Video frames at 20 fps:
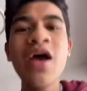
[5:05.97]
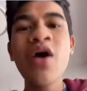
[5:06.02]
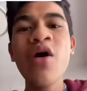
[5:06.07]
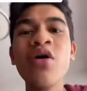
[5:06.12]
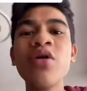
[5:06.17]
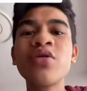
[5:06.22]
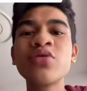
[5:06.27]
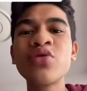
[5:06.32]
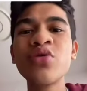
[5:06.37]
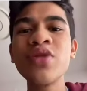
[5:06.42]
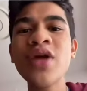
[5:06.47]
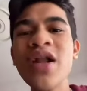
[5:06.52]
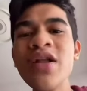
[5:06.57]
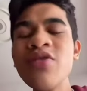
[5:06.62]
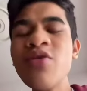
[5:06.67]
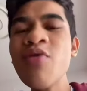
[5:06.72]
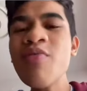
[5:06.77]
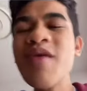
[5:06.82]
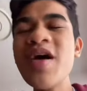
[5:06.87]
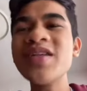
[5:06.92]
隣のお
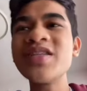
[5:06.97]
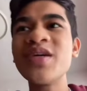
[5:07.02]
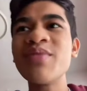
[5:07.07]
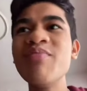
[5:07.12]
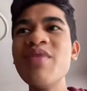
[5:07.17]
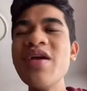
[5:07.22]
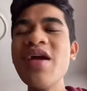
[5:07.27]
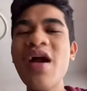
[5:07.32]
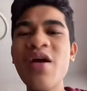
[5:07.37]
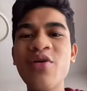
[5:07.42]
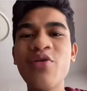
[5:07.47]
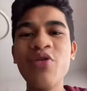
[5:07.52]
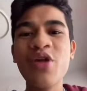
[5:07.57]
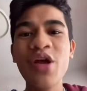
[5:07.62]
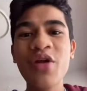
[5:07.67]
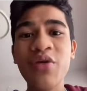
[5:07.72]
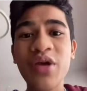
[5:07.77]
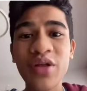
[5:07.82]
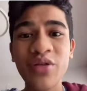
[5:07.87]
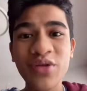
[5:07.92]
ばあちゃんみかんくれる
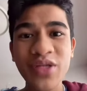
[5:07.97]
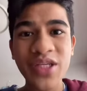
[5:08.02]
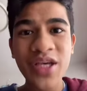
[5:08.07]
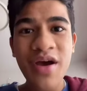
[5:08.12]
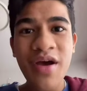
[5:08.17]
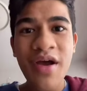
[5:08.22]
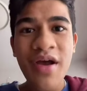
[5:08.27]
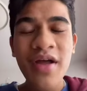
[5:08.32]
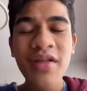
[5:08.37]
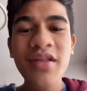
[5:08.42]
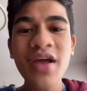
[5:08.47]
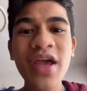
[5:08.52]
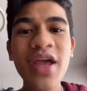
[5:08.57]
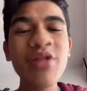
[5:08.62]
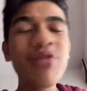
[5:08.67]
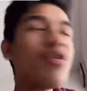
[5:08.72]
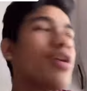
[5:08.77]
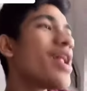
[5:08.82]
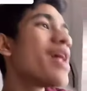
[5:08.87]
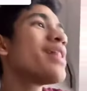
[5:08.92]
けどさ、だけど
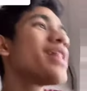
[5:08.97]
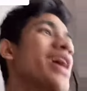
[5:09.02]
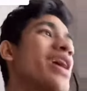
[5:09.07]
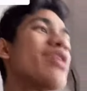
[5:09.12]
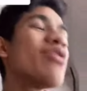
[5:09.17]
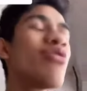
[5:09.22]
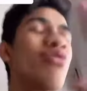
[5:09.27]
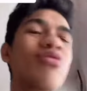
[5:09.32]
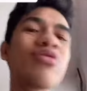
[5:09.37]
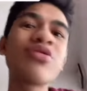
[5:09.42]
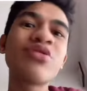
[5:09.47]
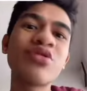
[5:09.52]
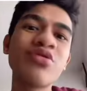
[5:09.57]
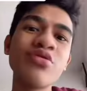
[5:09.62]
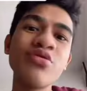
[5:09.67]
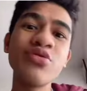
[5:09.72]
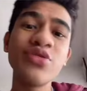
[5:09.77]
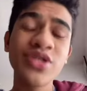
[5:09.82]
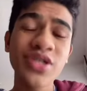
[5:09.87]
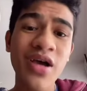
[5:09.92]
いらないよって言
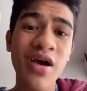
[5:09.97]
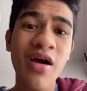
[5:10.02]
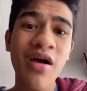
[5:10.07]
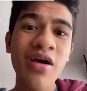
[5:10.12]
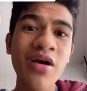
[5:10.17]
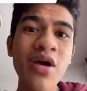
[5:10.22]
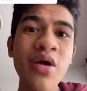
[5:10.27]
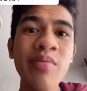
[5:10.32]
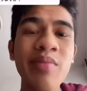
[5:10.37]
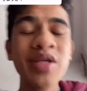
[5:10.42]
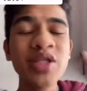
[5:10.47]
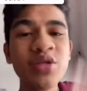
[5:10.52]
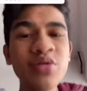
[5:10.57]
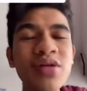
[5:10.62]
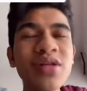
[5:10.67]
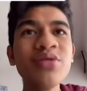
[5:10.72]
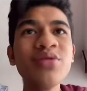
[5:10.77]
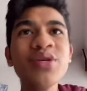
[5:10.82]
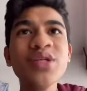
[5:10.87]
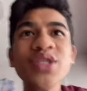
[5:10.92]
うじゃん。まあ、それ
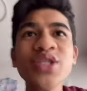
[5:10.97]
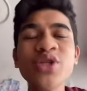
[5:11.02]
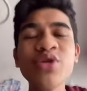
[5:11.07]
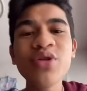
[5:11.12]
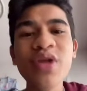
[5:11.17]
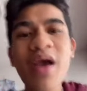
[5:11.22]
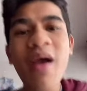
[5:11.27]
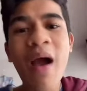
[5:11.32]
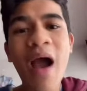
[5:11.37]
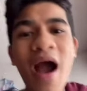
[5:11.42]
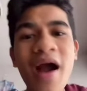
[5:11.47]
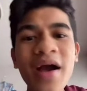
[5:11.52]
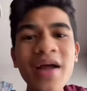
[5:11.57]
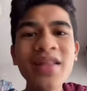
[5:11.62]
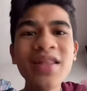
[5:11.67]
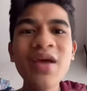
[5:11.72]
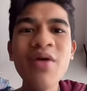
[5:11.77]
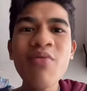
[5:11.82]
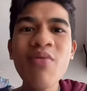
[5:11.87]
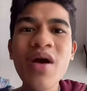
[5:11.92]
と一緒だよ。赤点
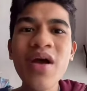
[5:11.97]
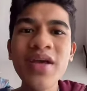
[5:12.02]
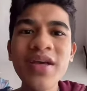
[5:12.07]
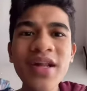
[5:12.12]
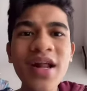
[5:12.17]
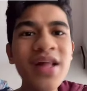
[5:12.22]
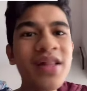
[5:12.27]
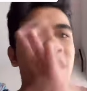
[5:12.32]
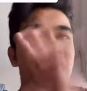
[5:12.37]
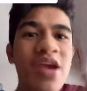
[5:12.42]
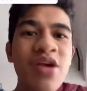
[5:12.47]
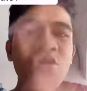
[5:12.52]
はいらないよっ